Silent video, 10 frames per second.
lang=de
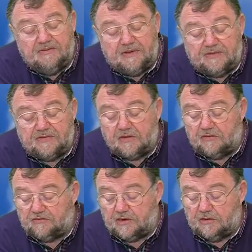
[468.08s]

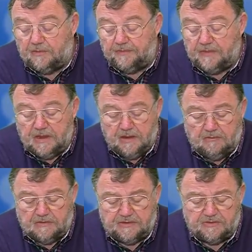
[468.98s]
festschrauben.
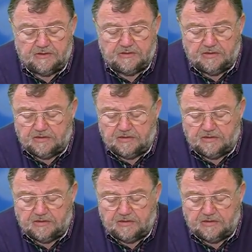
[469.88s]
Man sollte